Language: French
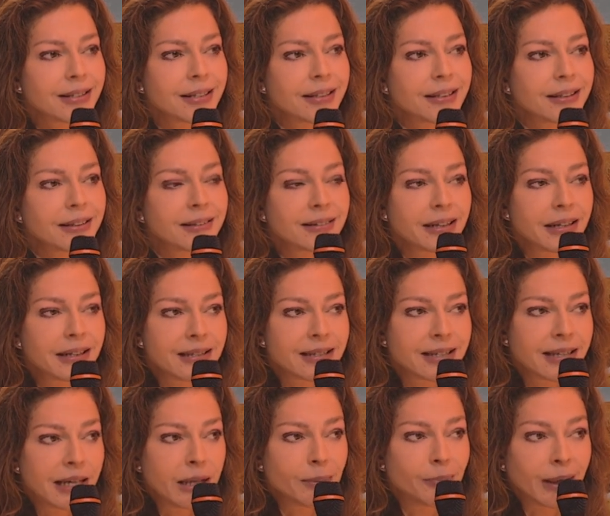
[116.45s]
C'est
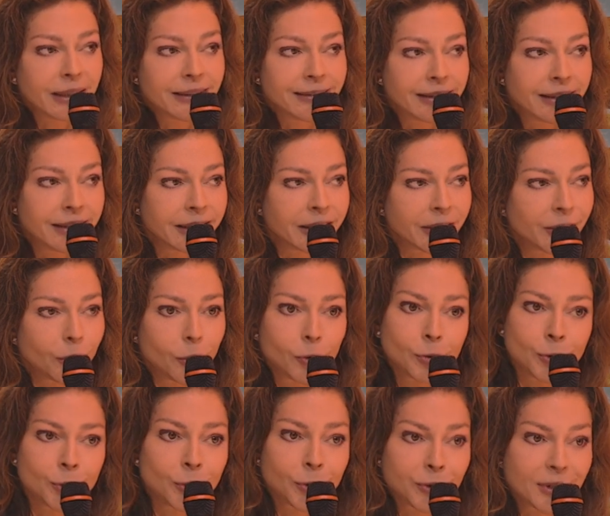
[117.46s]
un célibataire
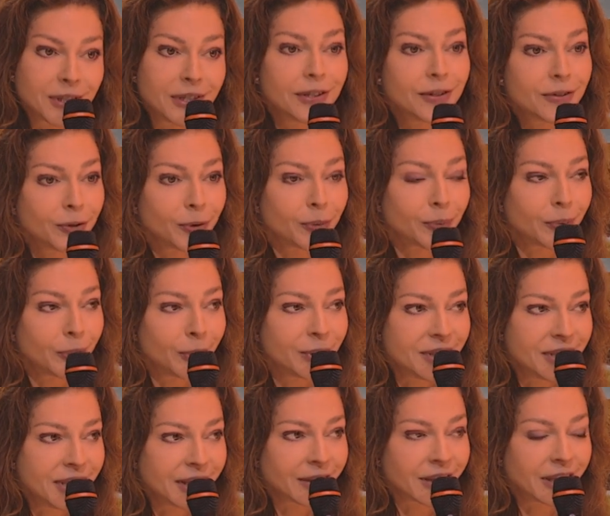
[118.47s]
endurci, si on peut
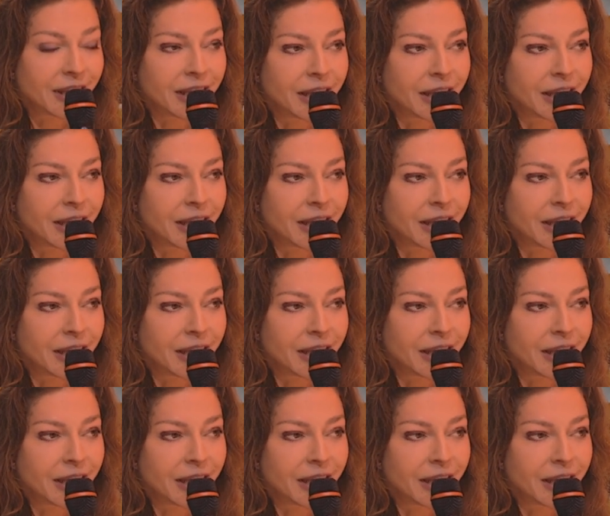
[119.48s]
le dire,